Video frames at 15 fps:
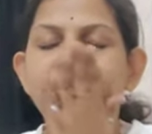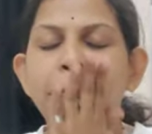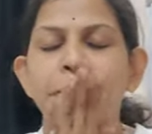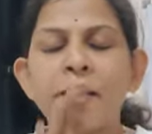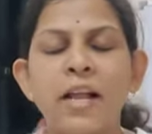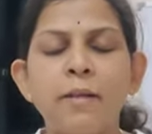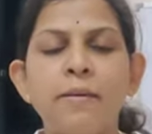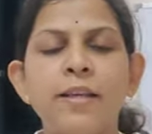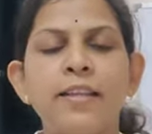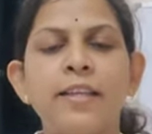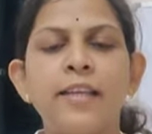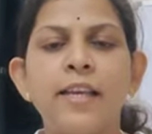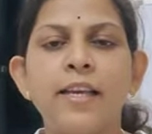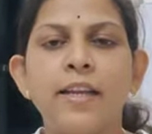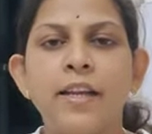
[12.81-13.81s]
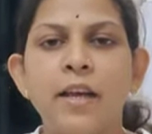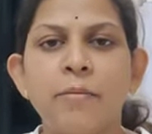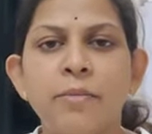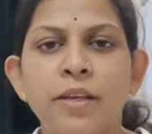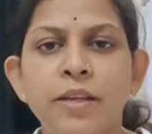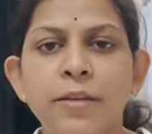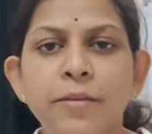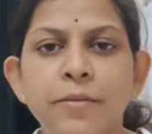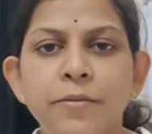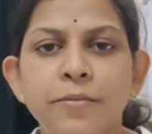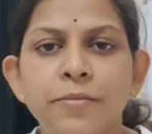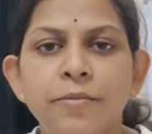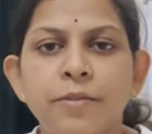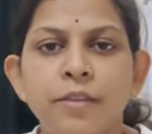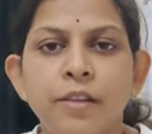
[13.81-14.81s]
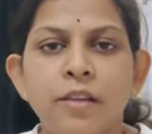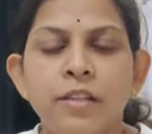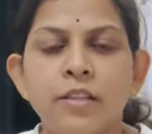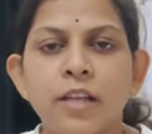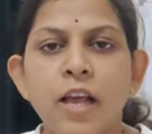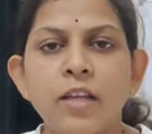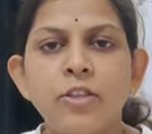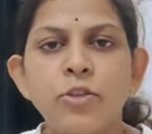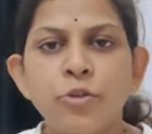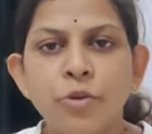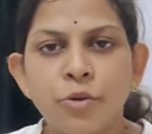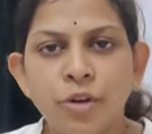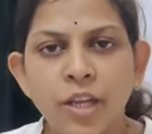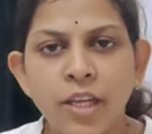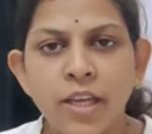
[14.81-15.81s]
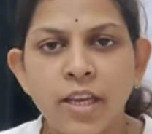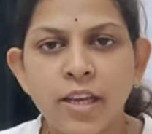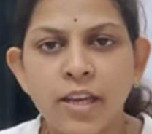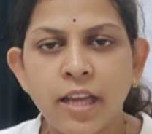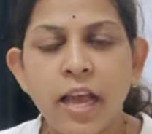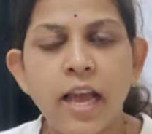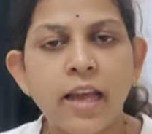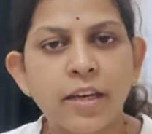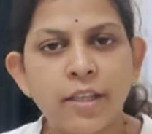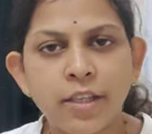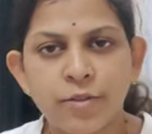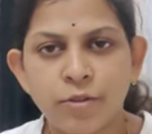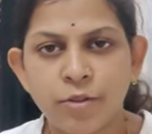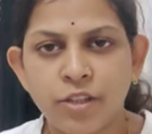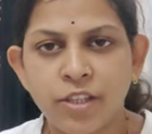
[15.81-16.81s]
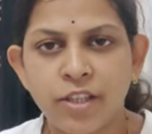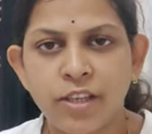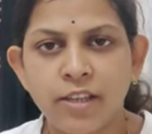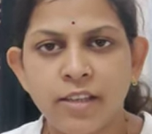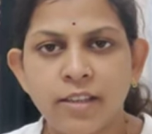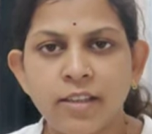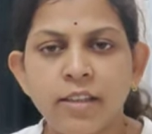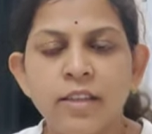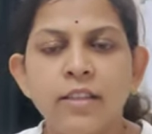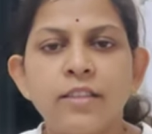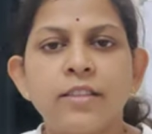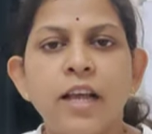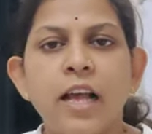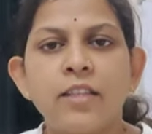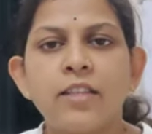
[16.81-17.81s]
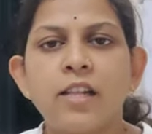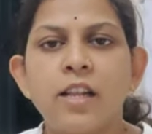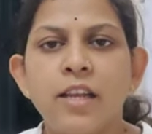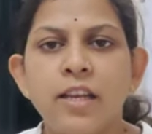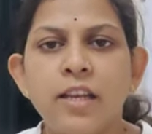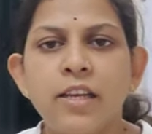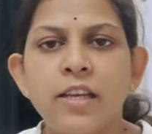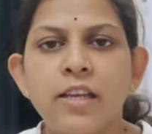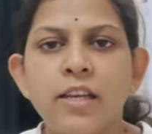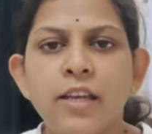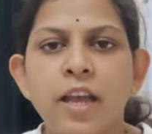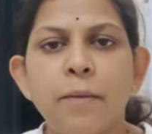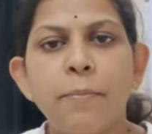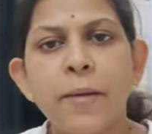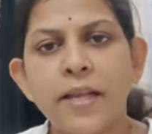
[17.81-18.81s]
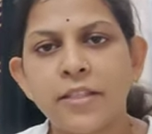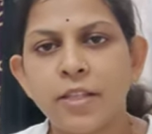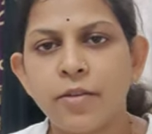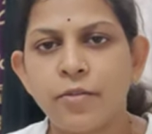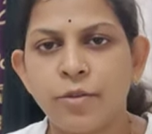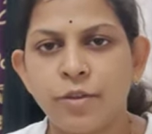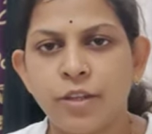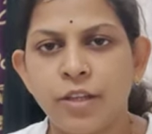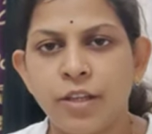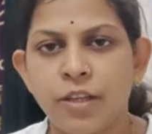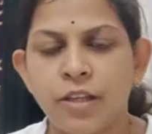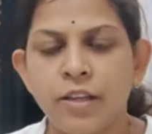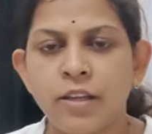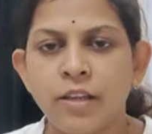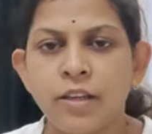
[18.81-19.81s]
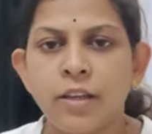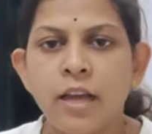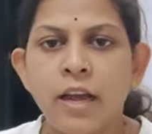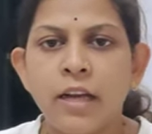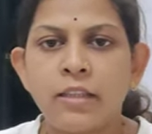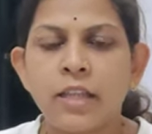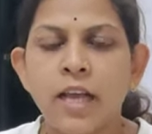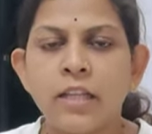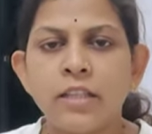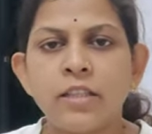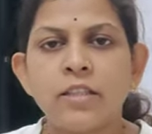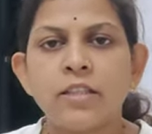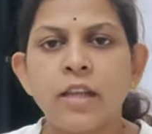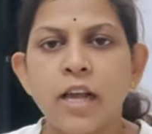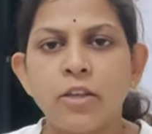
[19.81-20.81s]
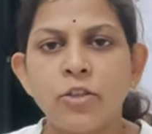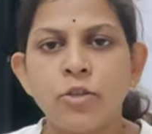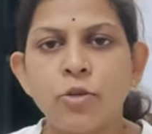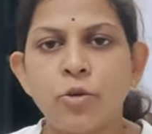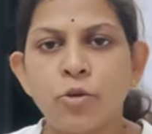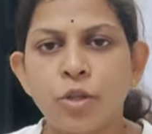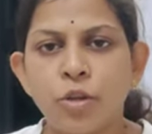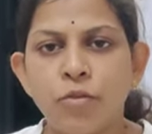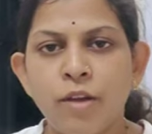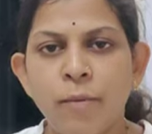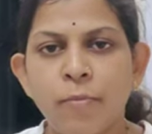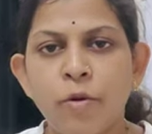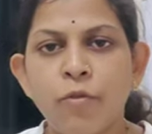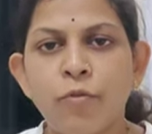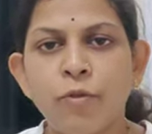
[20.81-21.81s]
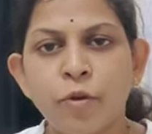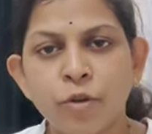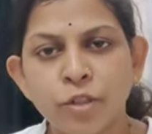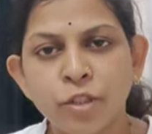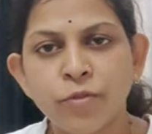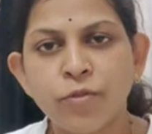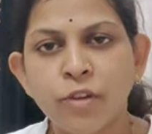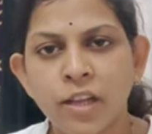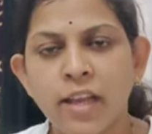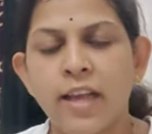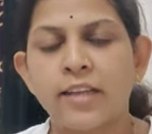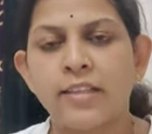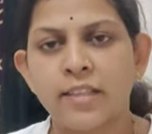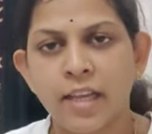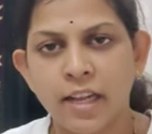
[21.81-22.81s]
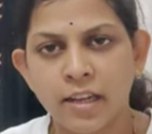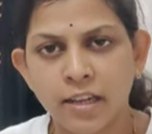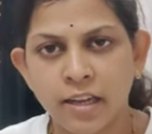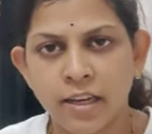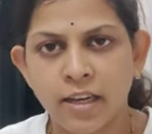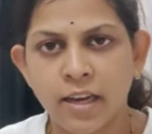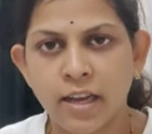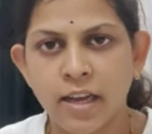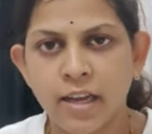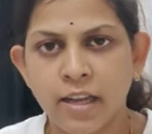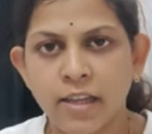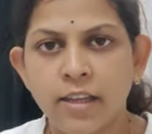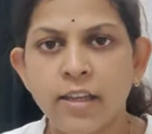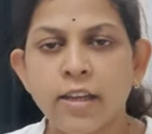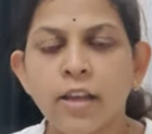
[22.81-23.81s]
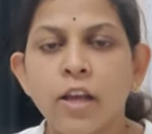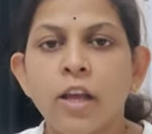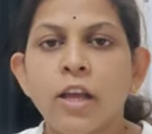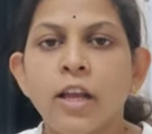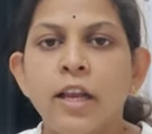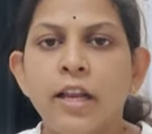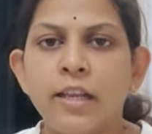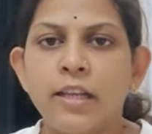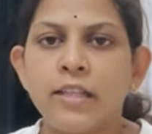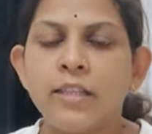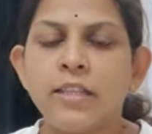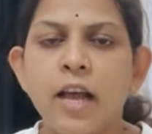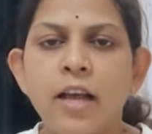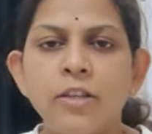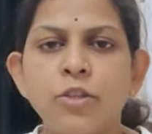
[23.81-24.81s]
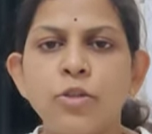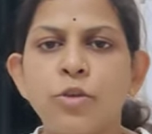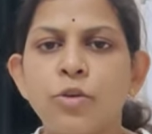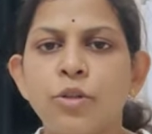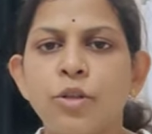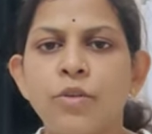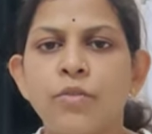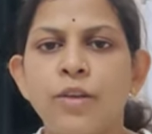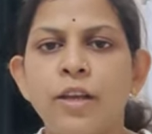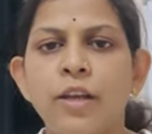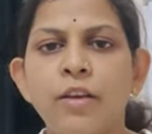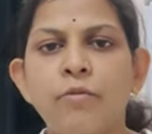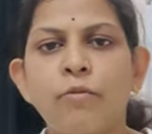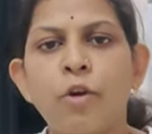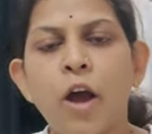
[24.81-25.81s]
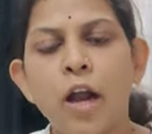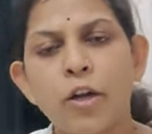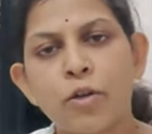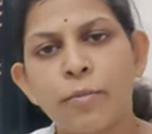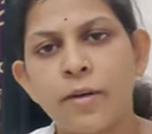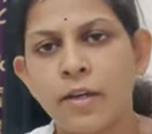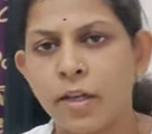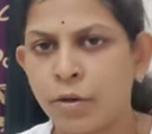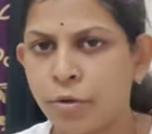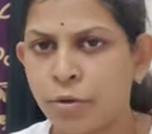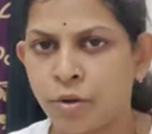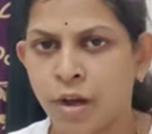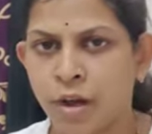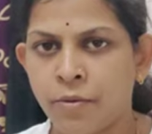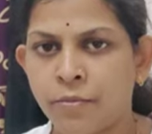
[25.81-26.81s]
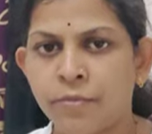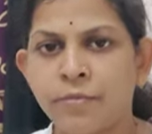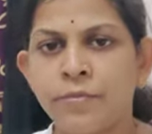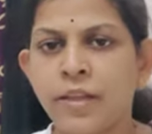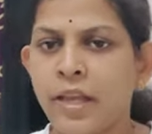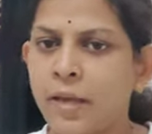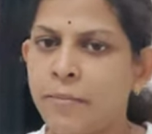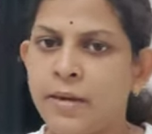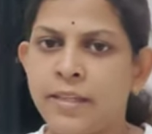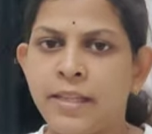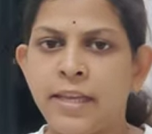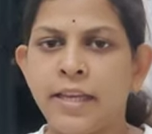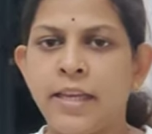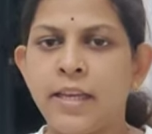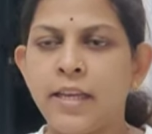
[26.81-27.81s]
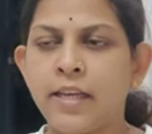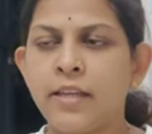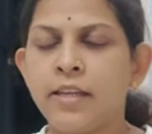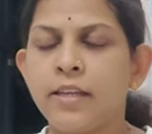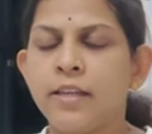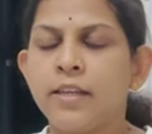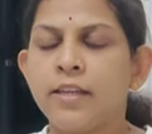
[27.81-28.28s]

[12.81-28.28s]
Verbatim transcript: कपाल भाती की क्रिया में सांस छोड़ने की क्रिया एक्टिव होती है सांस लेने की क्रिया पैसिव होती है अर्थात सांस छोड़ते हुए आपको फोर्सफुली एक्सहेल करना है लेकिन सांस छोड़ते हुए वो ऑटोमेटिक होगा एक बार देखिए